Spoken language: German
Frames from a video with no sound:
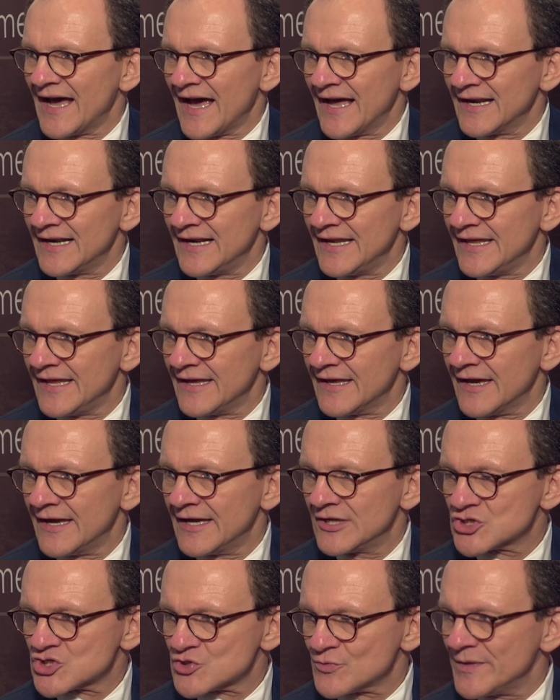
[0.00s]
der Anleger
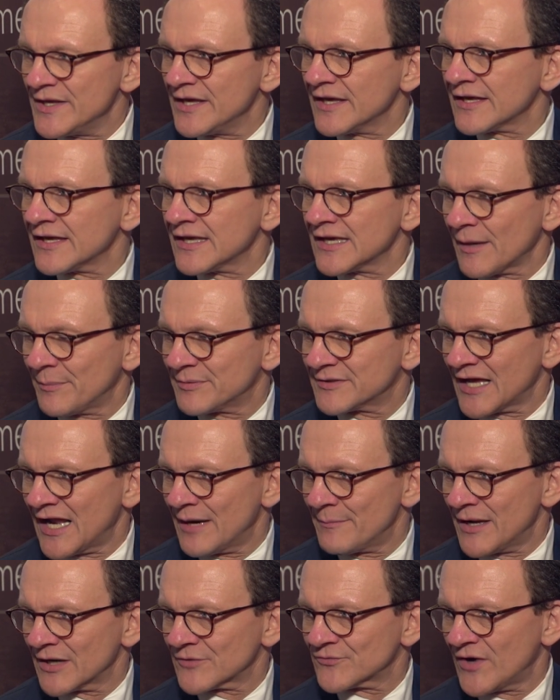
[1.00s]
in schwierigen
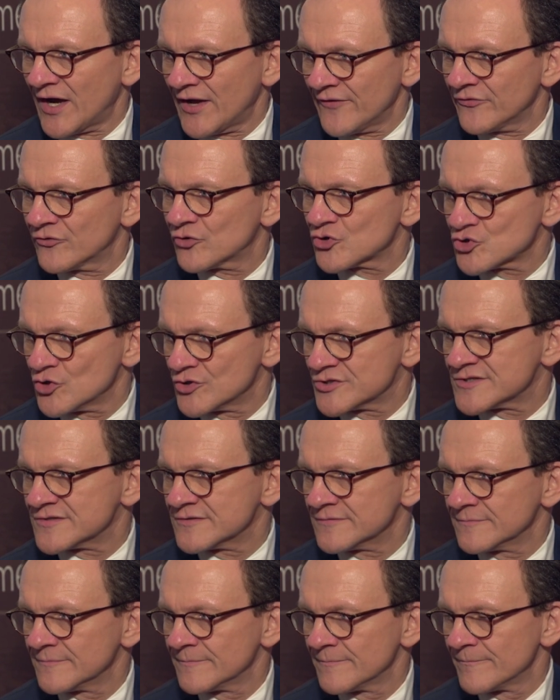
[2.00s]
Kapitalmarktphasen zu schützen.
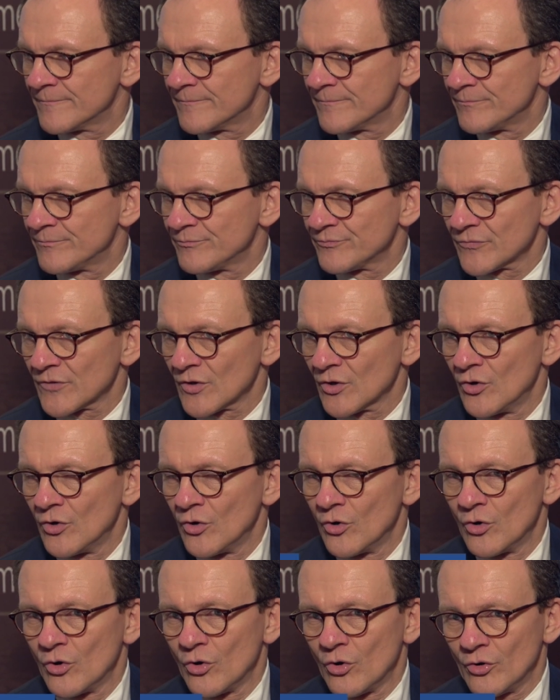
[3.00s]

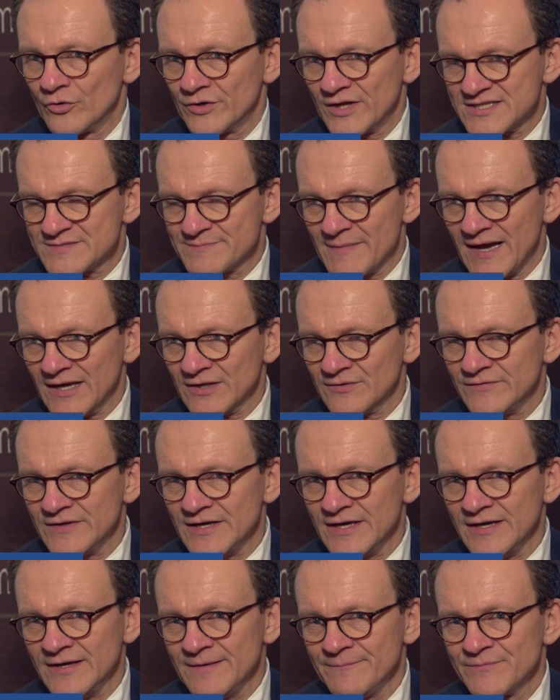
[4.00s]
Und das machen
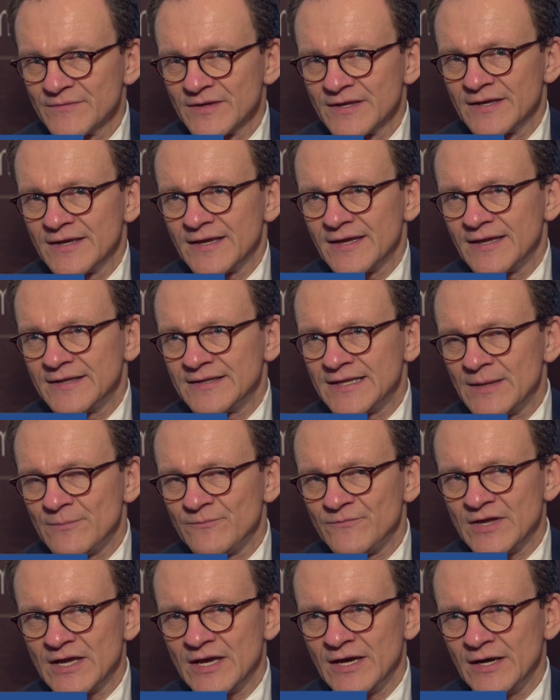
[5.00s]
wir,
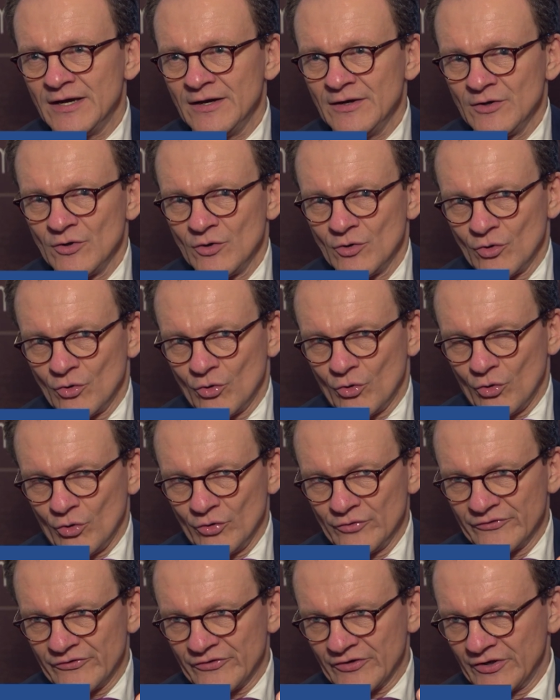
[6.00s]
indem wir
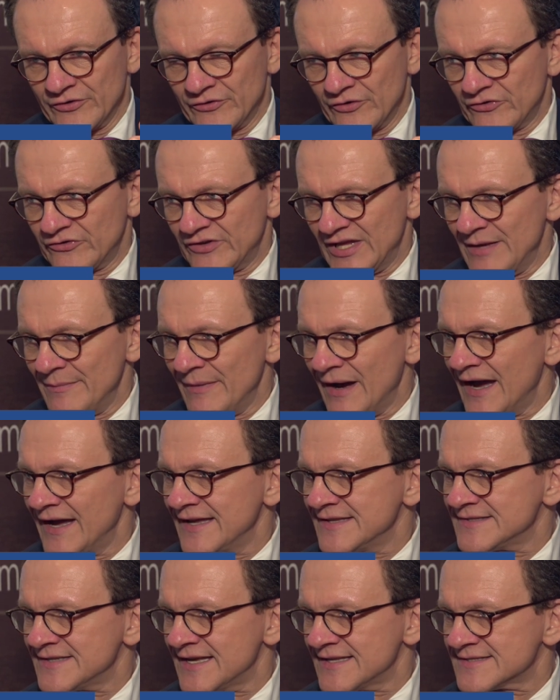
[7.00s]
unsere Systeme
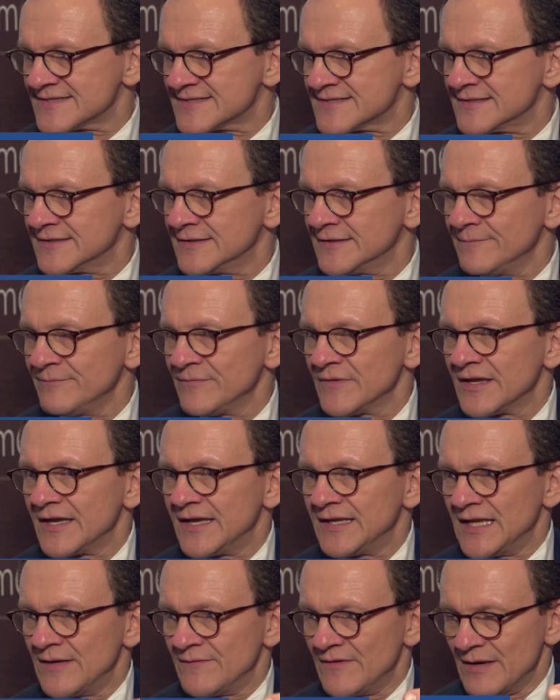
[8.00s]
einsetzen,
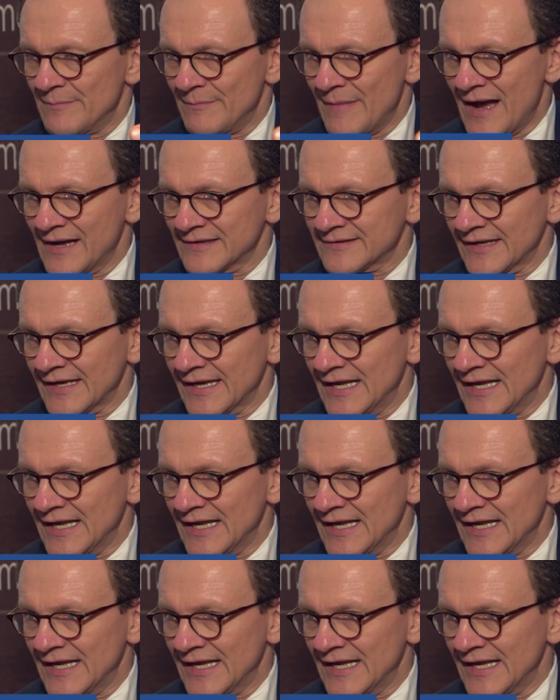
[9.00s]
indem wir den Markt